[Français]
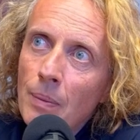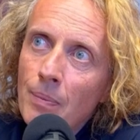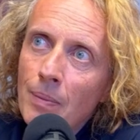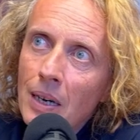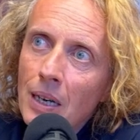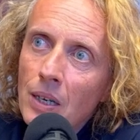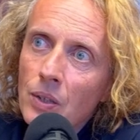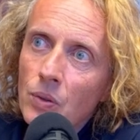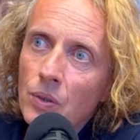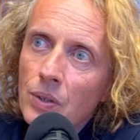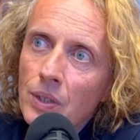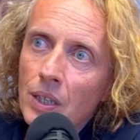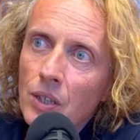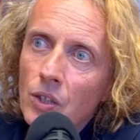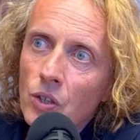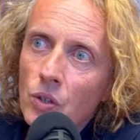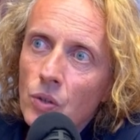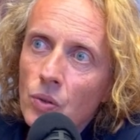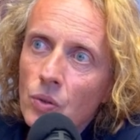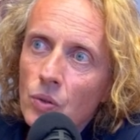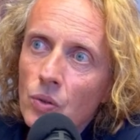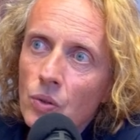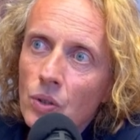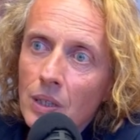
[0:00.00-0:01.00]
et,
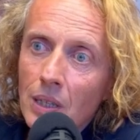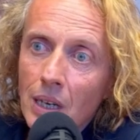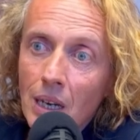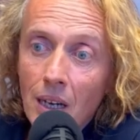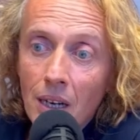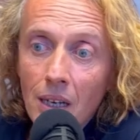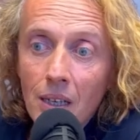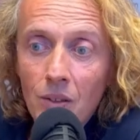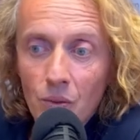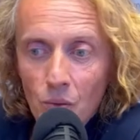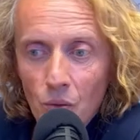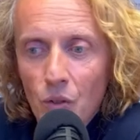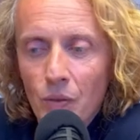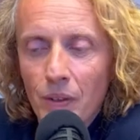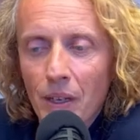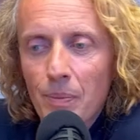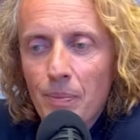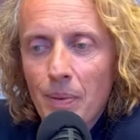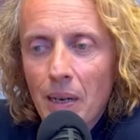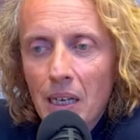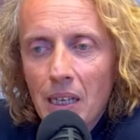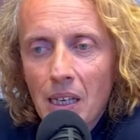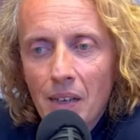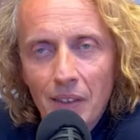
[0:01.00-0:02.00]
à, faire en tout cas que
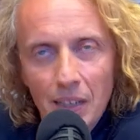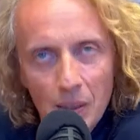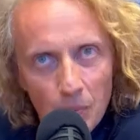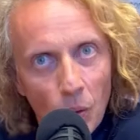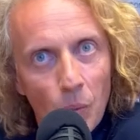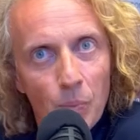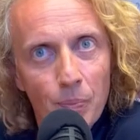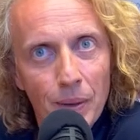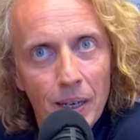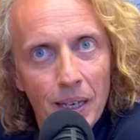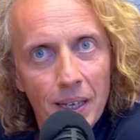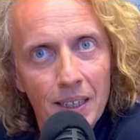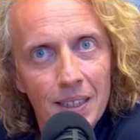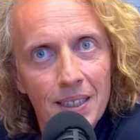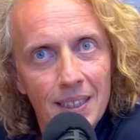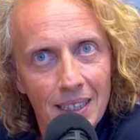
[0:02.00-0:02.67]
tout à coup,